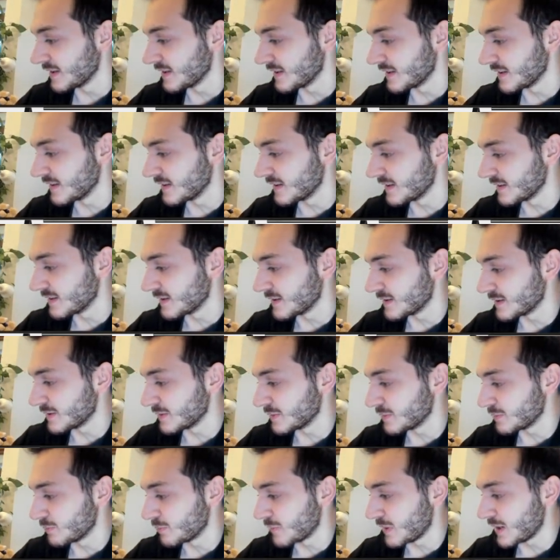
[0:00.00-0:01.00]
E,
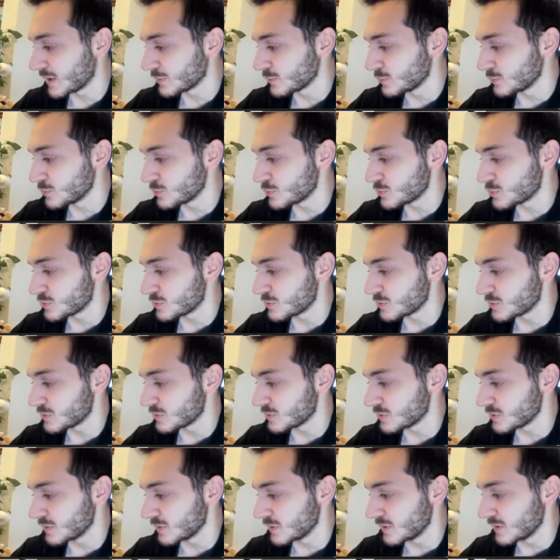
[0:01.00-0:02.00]
Magnus
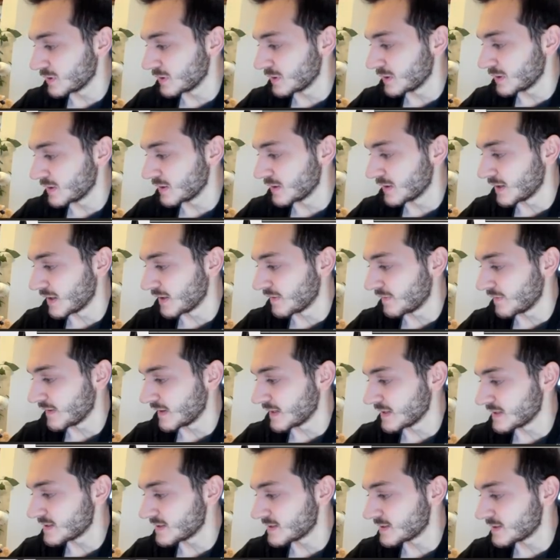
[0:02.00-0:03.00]

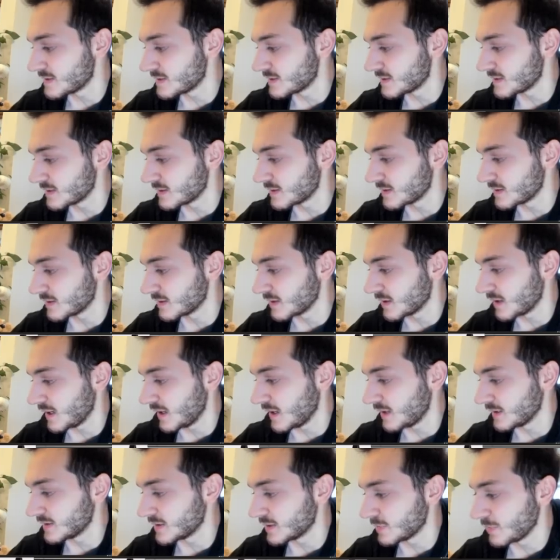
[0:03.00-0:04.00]
nefes
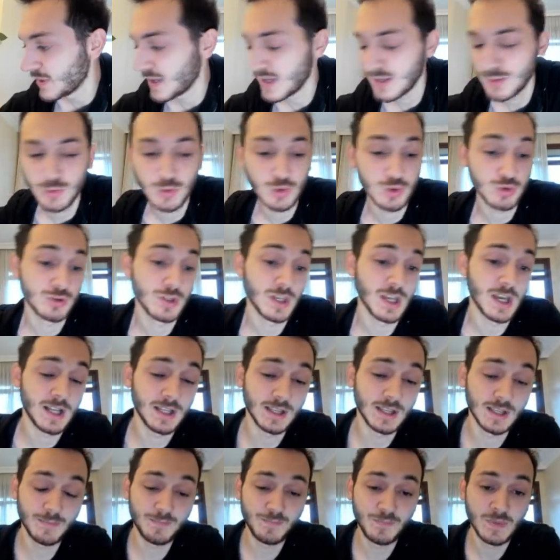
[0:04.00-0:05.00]
aldırmayan Rus diye
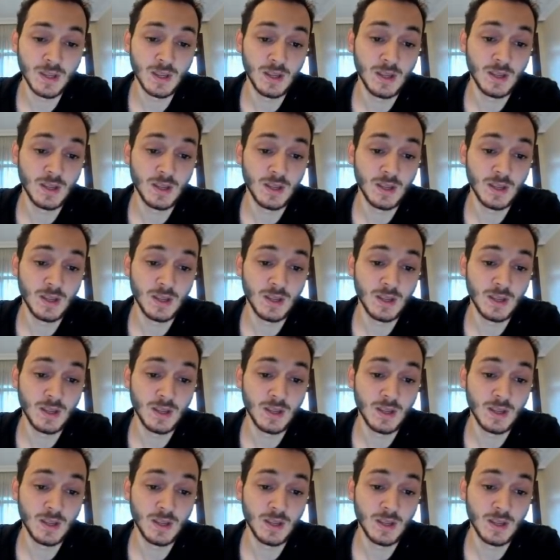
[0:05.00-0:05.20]
aldım.